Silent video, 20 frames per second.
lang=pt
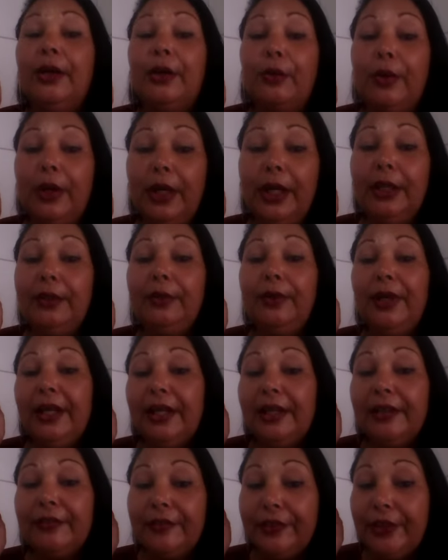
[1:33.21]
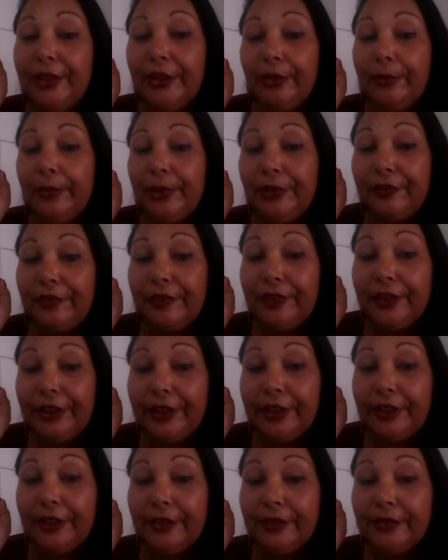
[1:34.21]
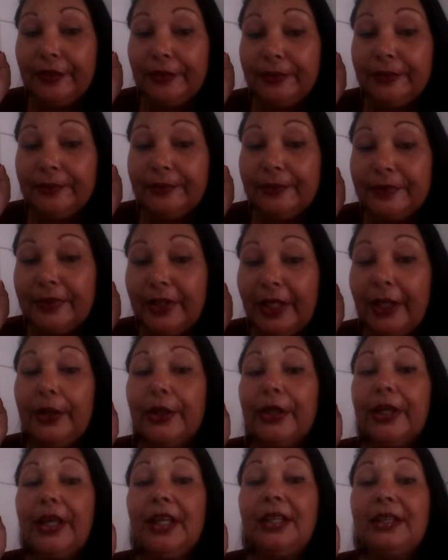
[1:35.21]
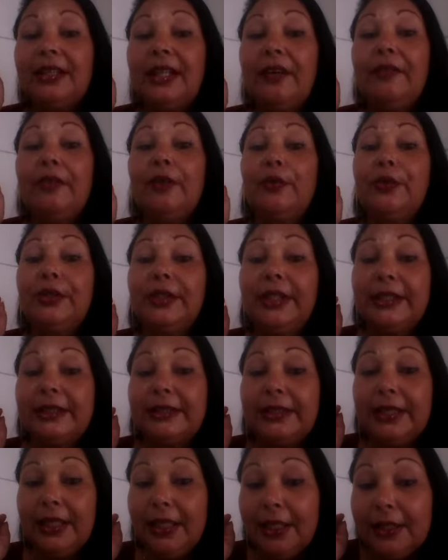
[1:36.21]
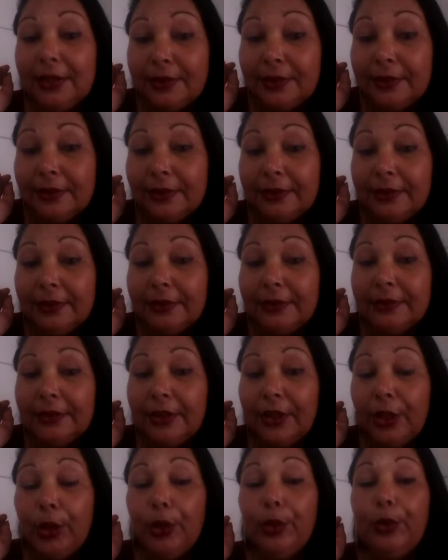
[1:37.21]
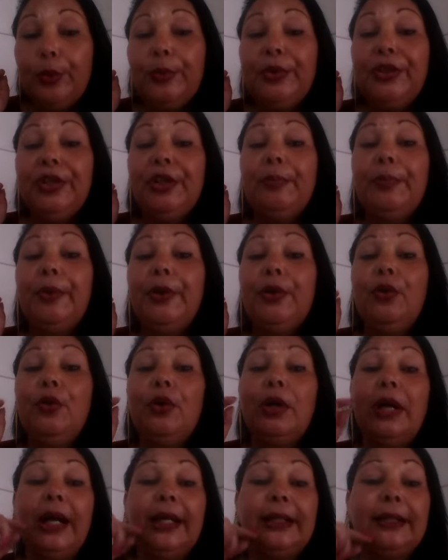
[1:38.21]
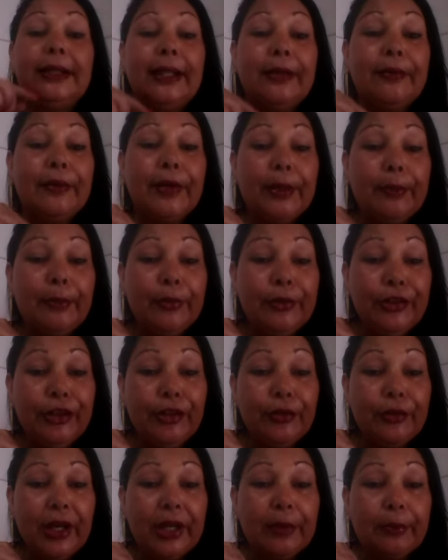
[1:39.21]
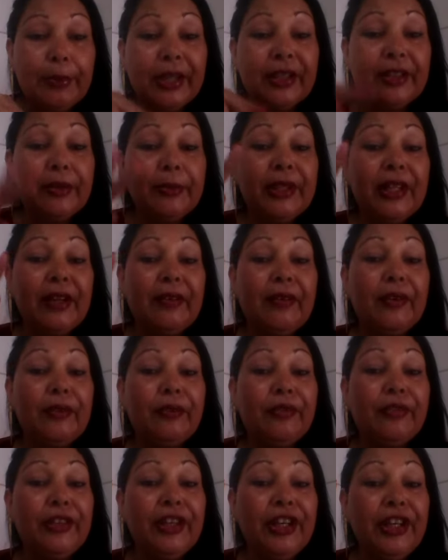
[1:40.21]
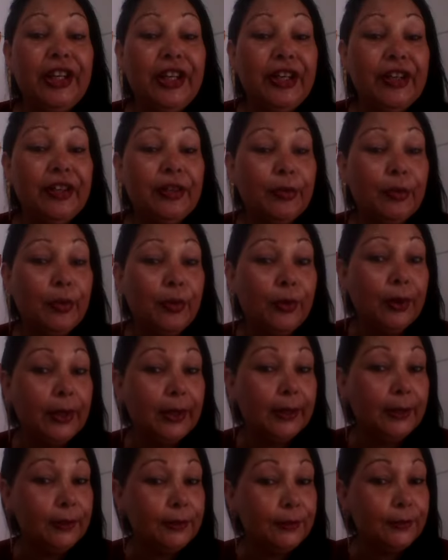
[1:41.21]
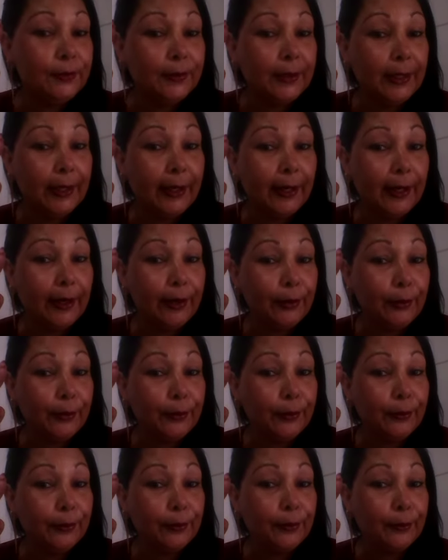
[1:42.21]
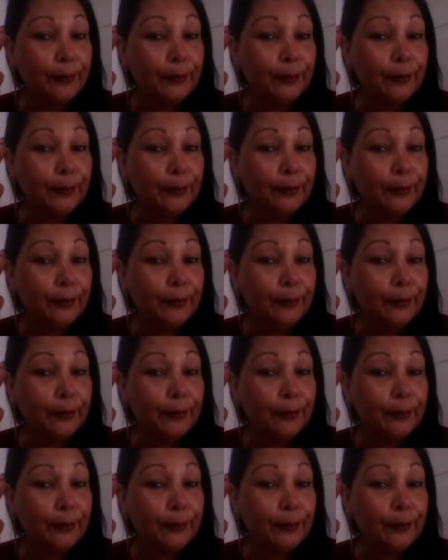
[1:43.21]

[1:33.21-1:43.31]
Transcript: Quando ela viu, meu filho, o que estava acontecendo? O menino pegou o gato e estava com a bundinha do gato para cima e estava com três moedas de um real.